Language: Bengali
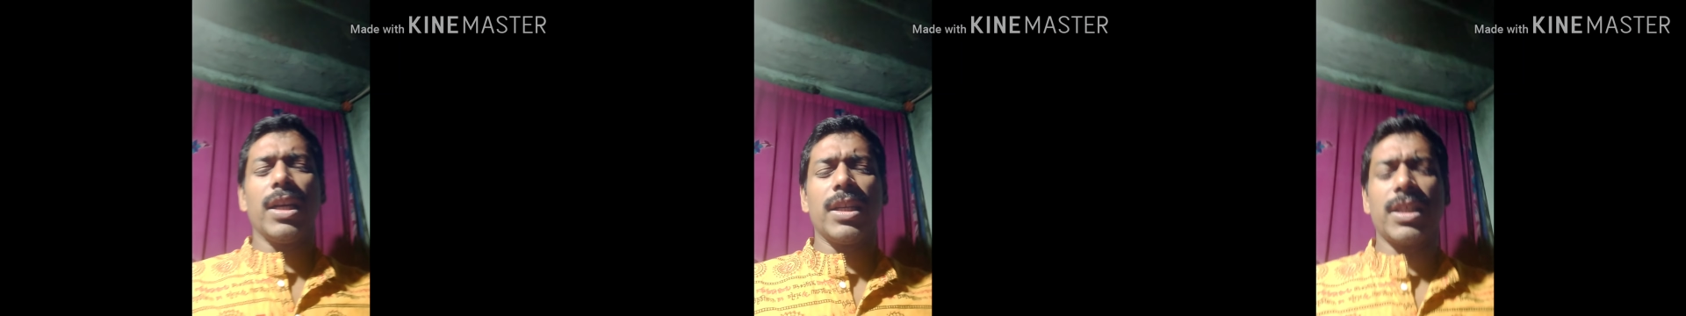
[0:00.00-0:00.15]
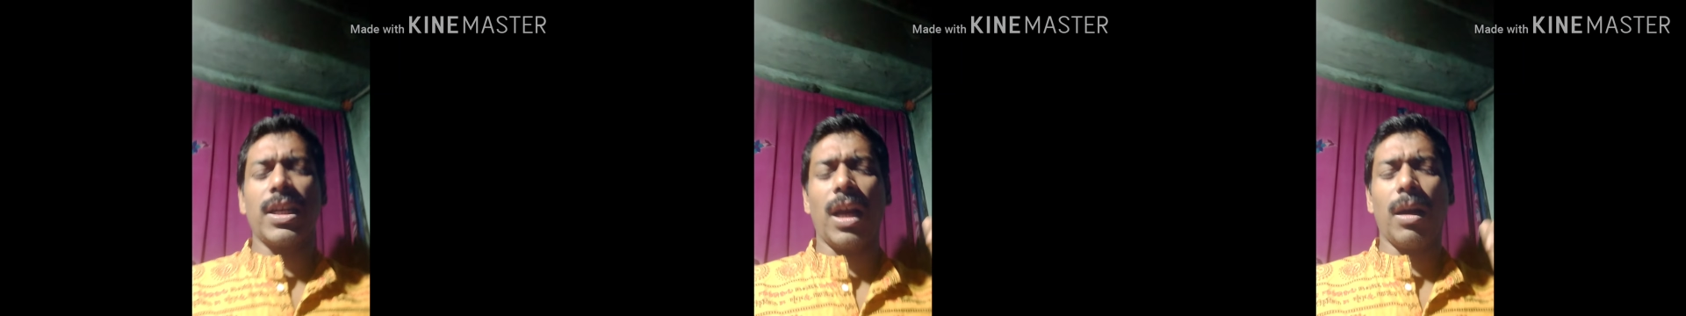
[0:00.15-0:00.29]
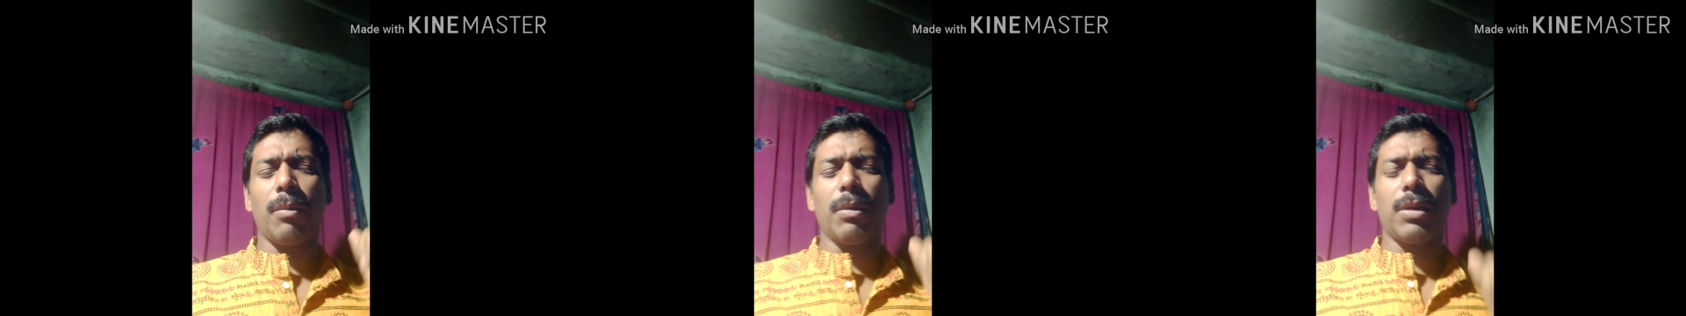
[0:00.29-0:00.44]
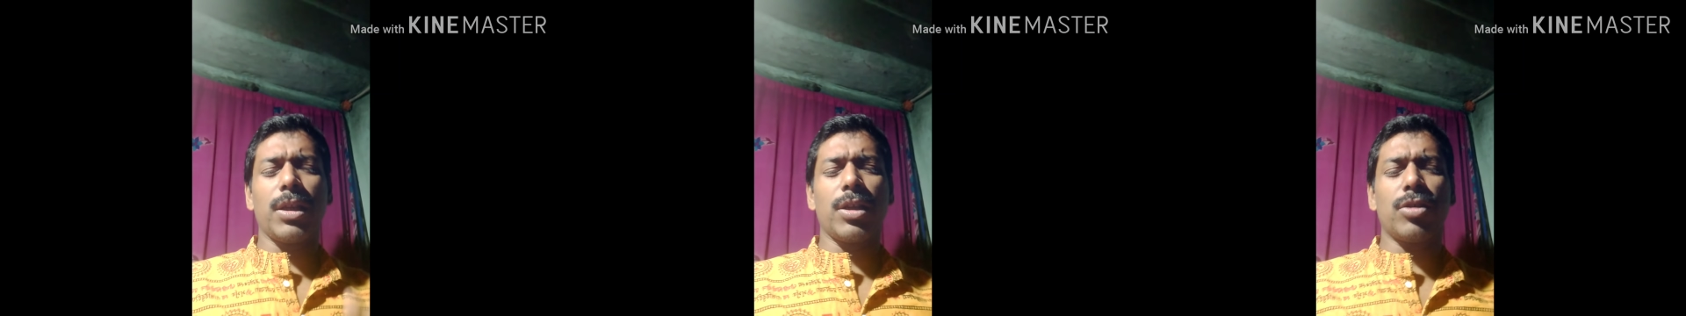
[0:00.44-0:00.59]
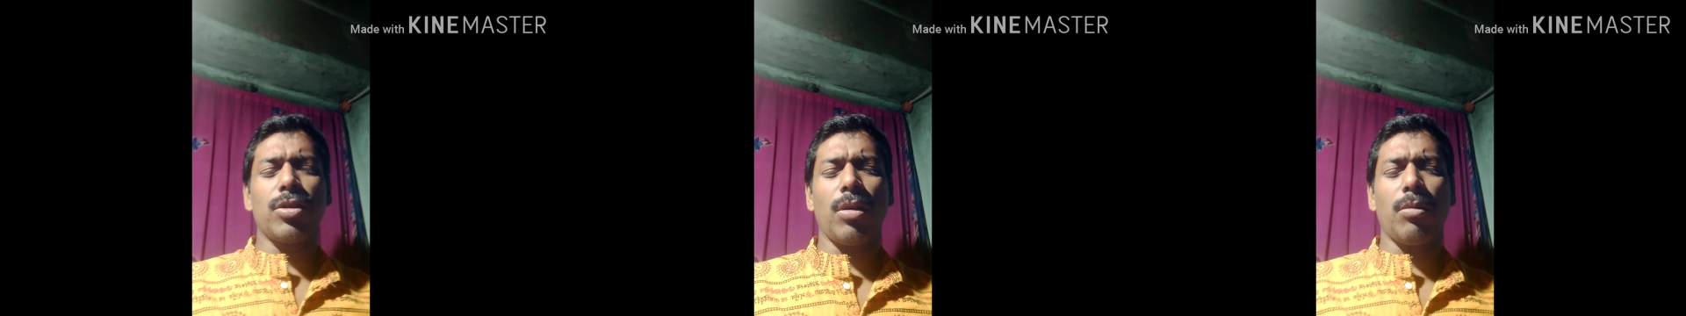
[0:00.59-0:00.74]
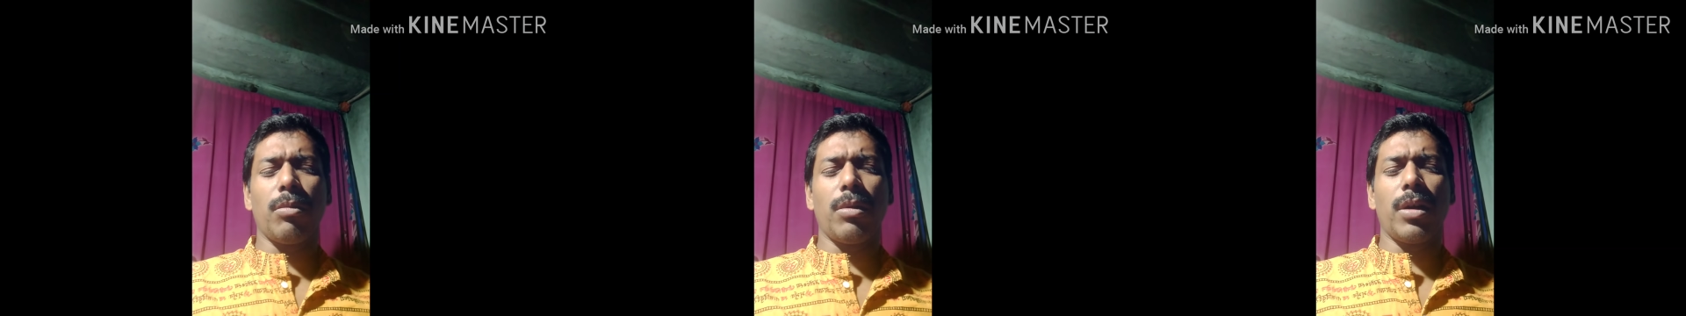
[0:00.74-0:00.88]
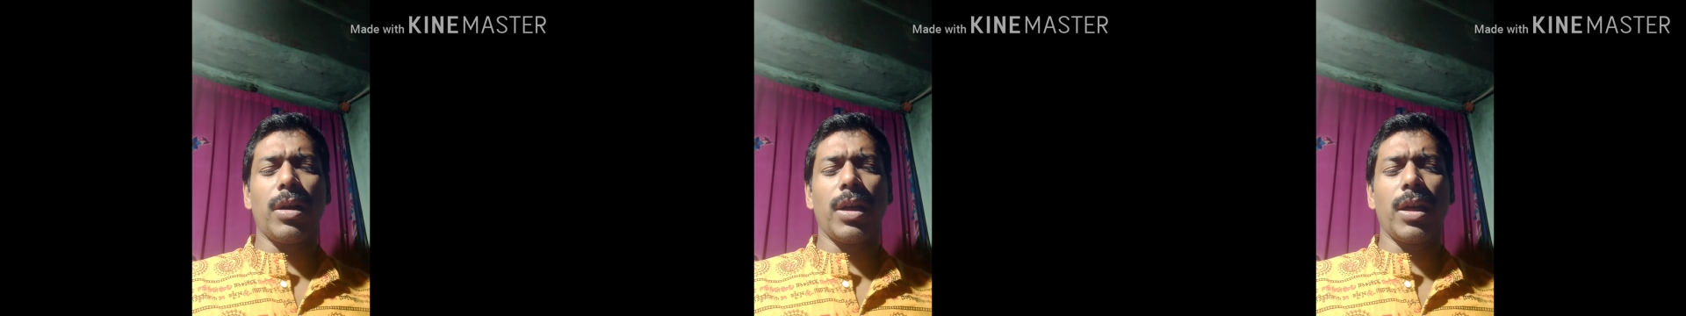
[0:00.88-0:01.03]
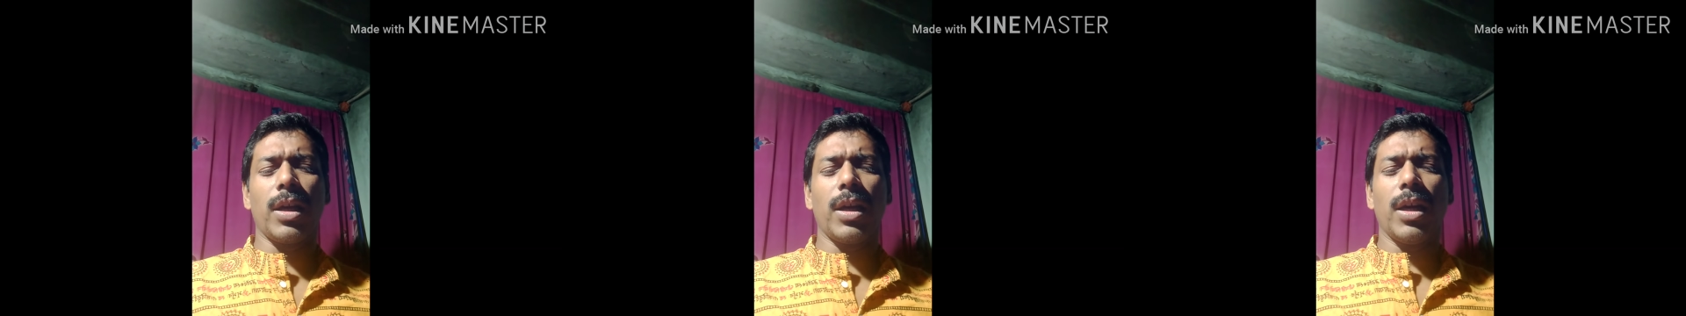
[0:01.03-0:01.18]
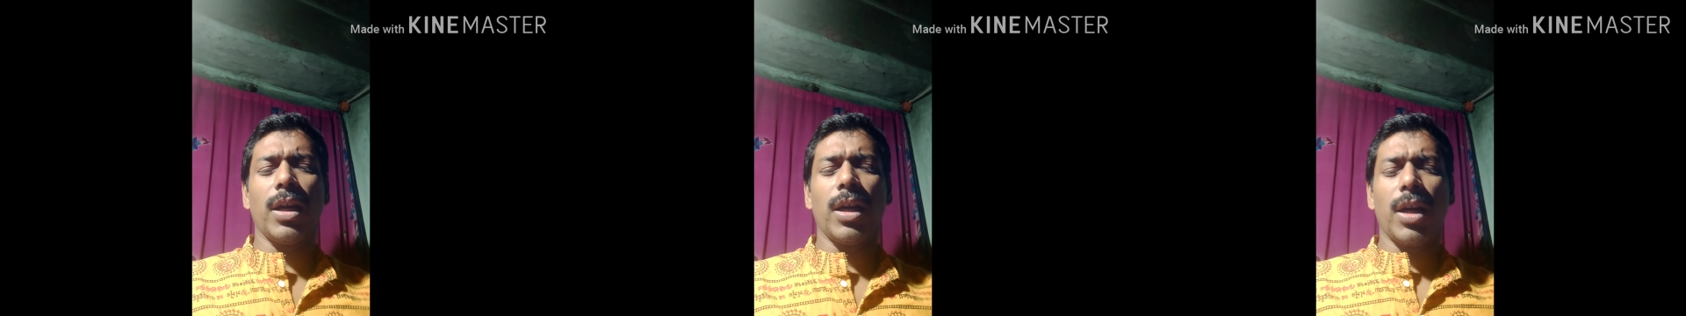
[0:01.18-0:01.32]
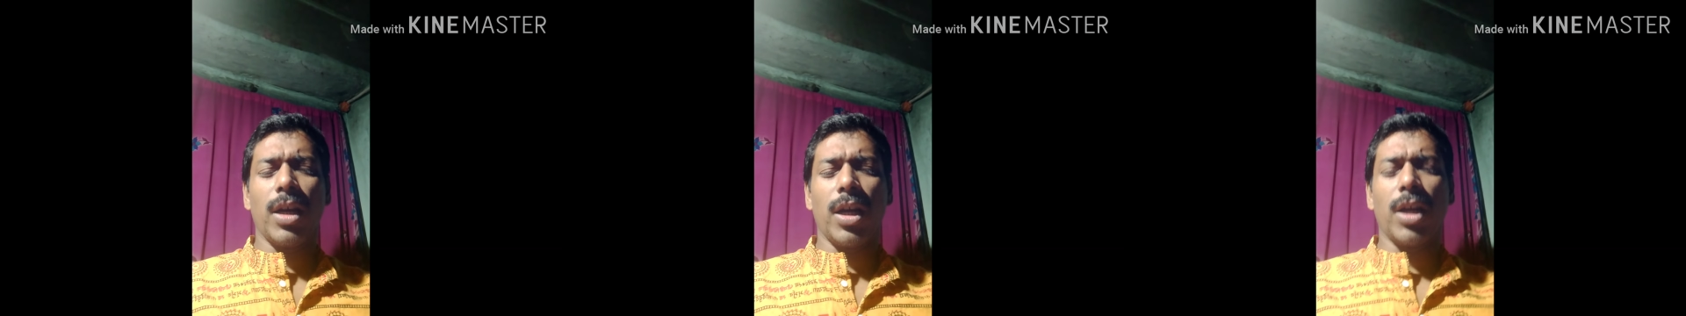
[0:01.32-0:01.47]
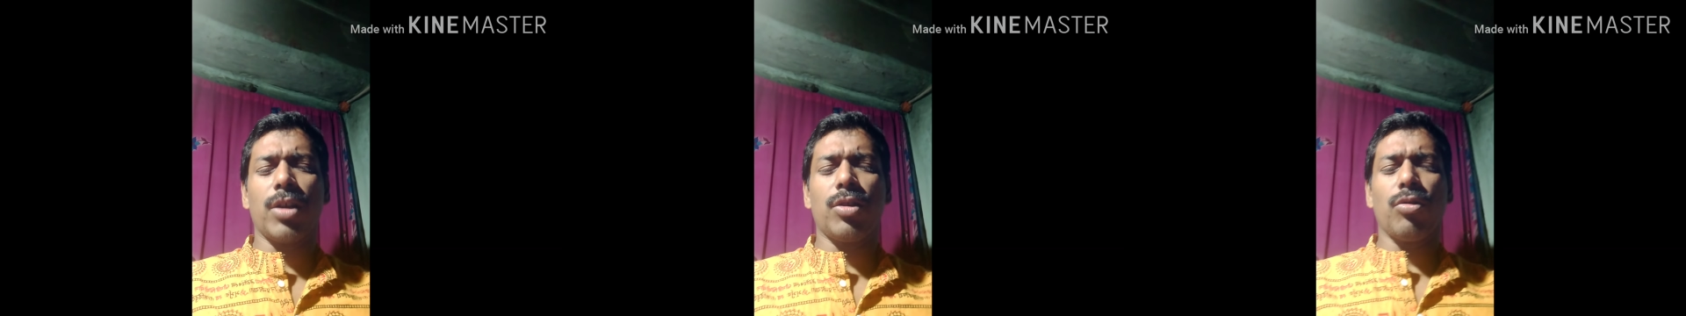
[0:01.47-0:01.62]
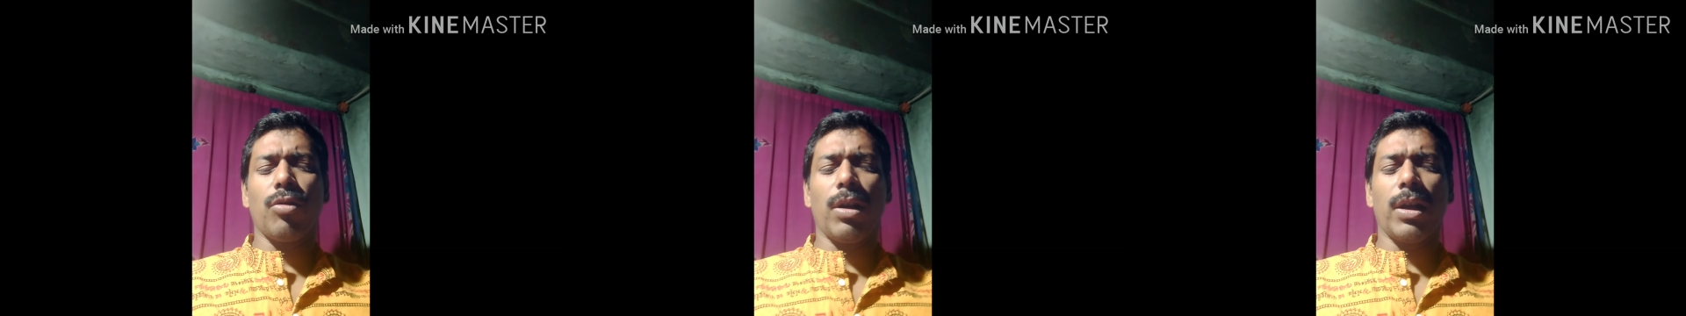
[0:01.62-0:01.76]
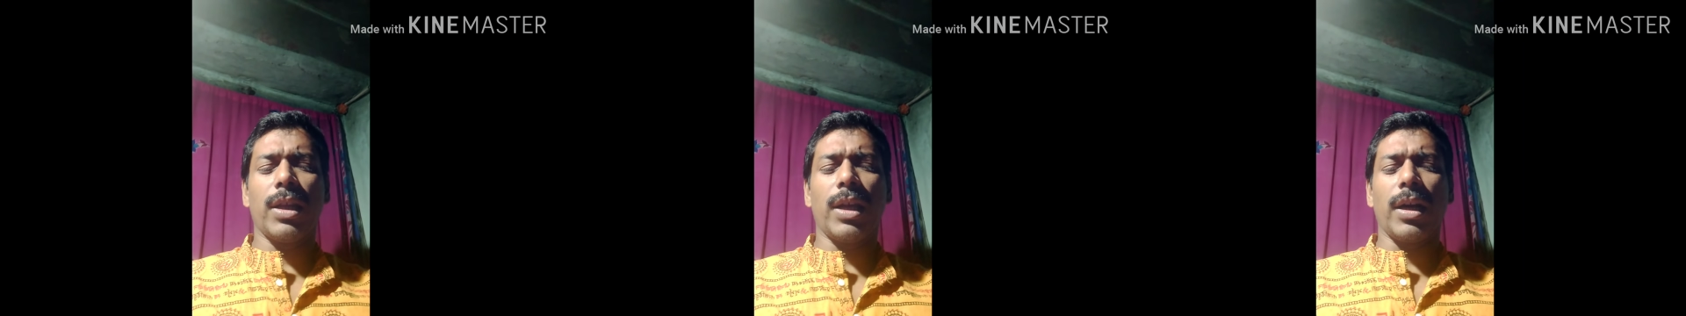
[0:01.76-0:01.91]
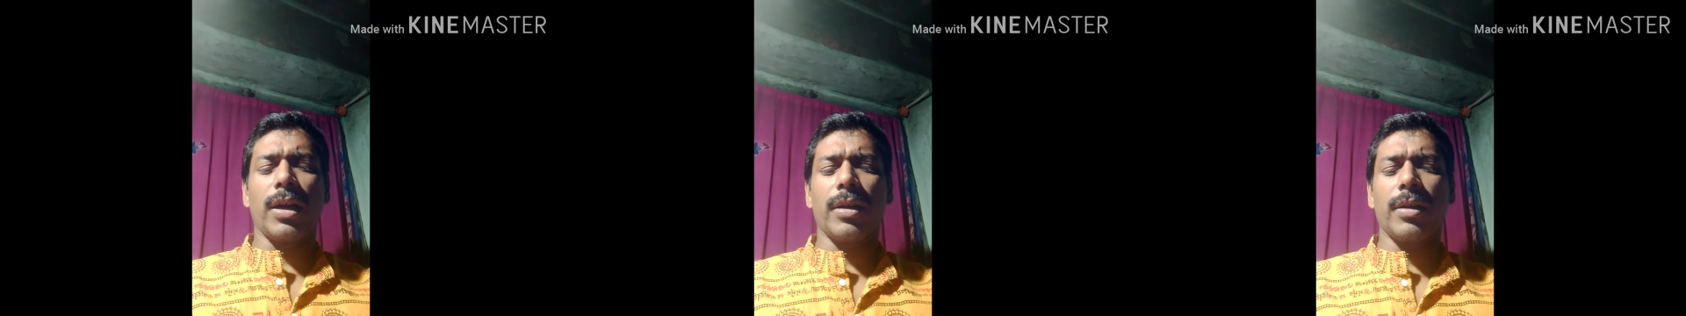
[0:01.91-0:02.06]
সাংবাদিক সম্মেলনে শোনা
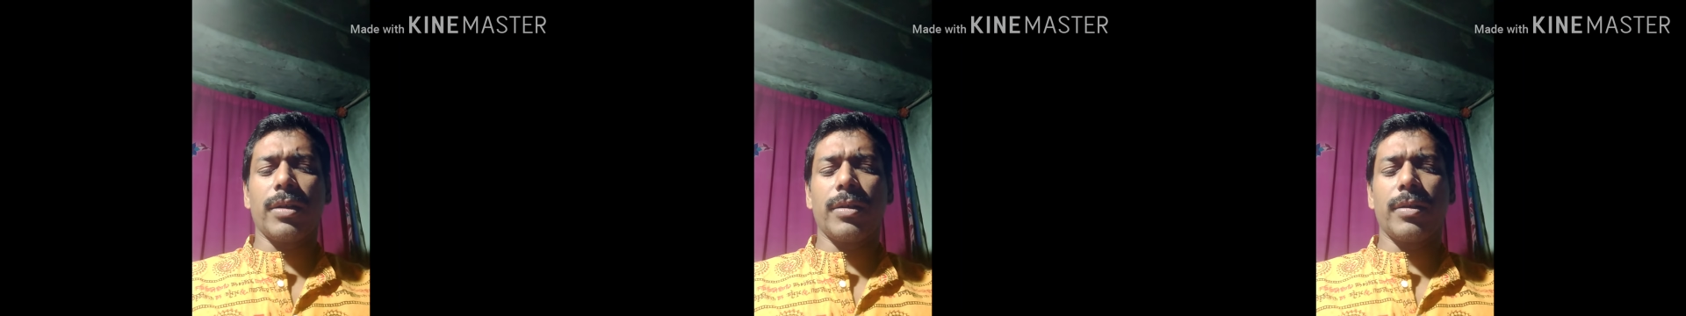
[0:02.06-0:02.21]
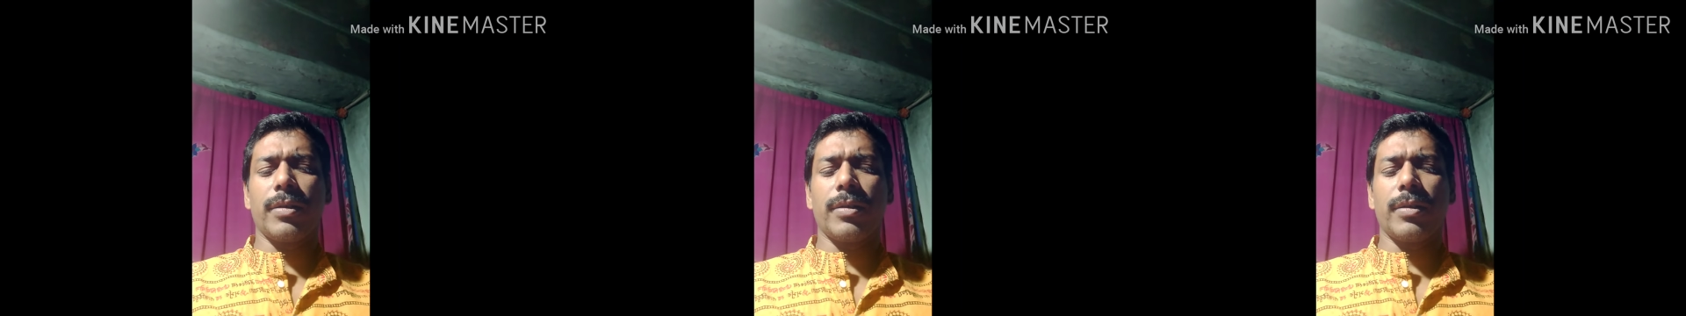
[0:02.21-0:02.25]
যাক